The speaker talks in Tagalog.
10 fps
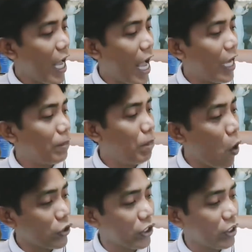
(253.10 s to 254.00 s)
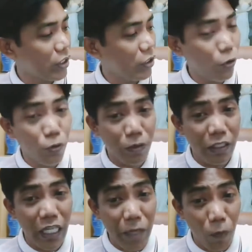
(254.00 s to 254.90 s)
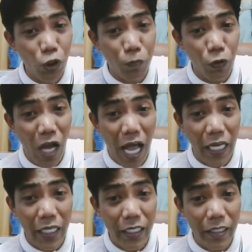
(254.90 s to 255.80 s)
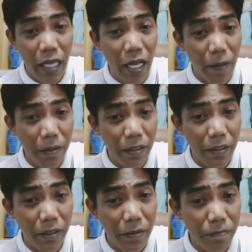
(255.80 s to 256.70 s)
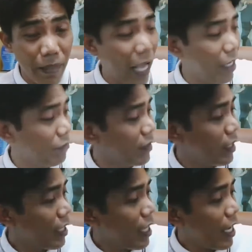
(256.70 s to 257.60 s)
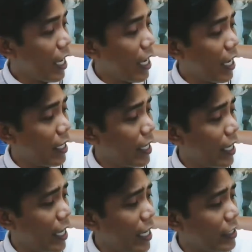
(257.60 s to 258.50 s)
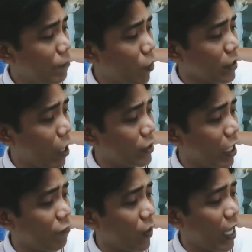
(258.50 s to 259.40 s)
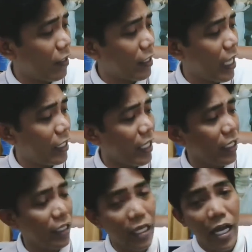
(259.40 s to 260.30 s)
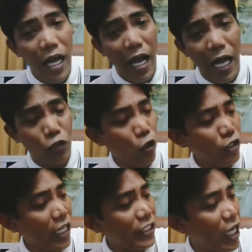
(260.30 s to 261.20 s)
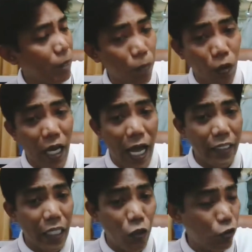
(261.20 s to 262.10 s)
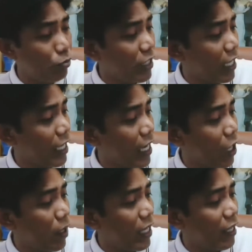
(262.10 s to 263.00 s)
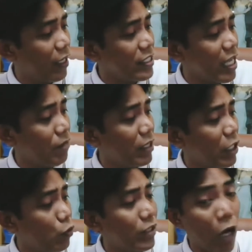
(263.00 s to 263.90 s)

Ang post, yung nirepost ko yung aking uh, live, ay uh, ah, 84,419. Ang total share po ng ating YouTube channel ay 172,276.